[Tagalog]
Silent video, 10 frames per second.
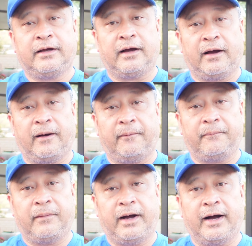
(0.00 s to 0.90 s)
Uh,
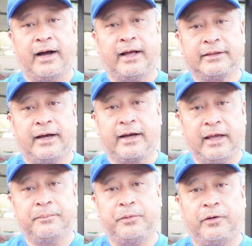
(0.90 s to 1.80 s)
ang at,
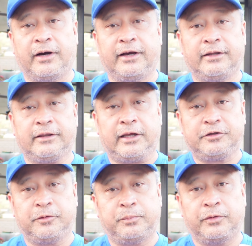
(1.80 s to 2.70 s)
again po, ang
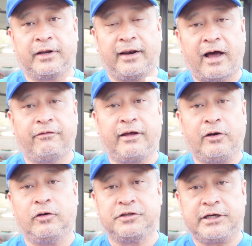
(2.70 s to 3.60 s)
intention po ng
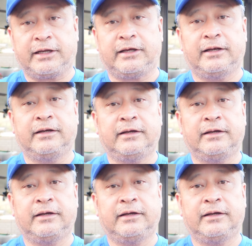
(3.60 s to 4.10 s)
Lazai All Channel